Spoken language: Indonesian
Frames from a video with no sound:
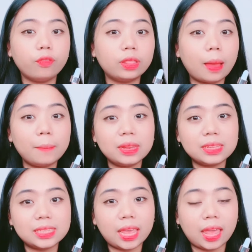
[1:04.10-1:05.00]
yang
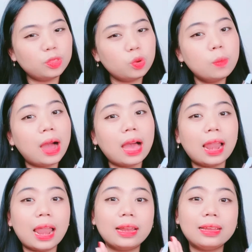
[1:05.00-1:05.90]
vitamin C itu
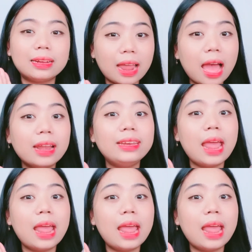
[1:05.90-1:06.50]
bakalan kena